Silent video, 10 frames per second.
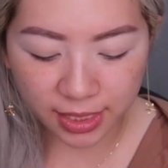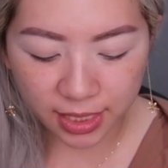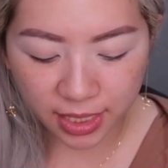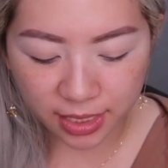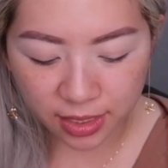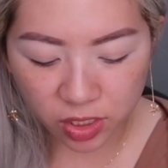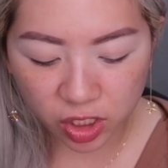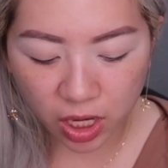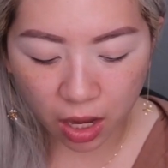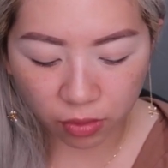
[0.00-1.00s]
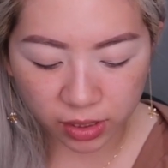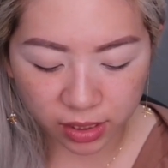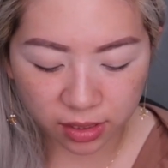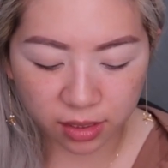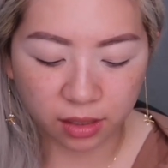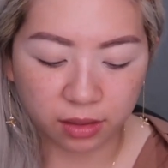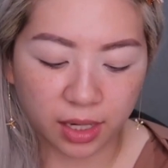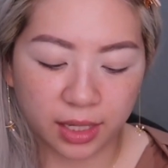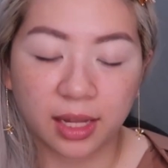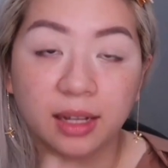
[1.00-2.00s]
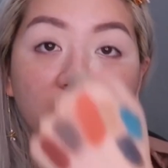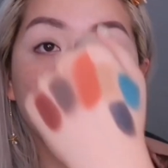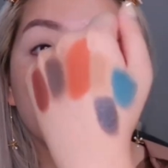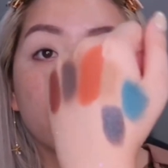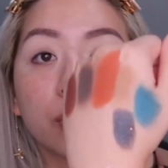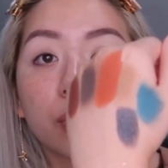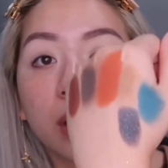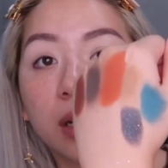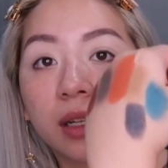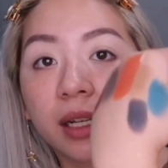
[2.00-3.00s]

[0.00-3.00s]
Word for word: 且这颗颜色超级适合拿来当烟熏妆。